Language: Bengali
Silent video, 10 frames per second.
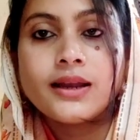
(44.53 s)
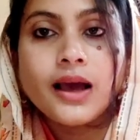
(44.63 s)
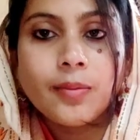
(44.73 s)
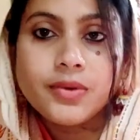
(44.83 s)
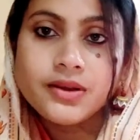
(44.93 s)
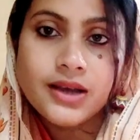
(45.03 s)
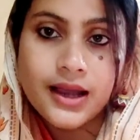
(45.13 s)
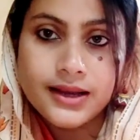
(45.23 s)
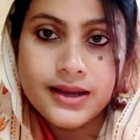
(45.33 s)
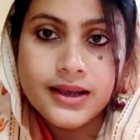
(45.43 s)
এটা আপনি
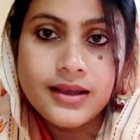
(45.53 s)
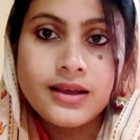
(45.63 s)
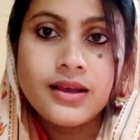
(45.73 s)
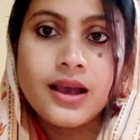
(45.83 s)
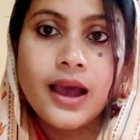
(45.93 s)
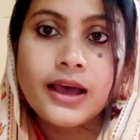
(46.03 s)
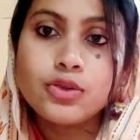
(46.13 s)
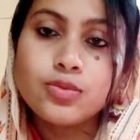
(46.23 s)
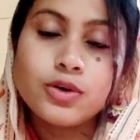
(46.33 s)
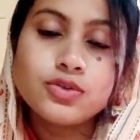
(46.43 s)
চাইলে এক
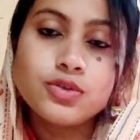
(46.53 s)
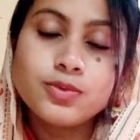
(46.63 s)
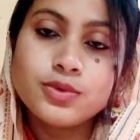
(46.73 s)
দু বছর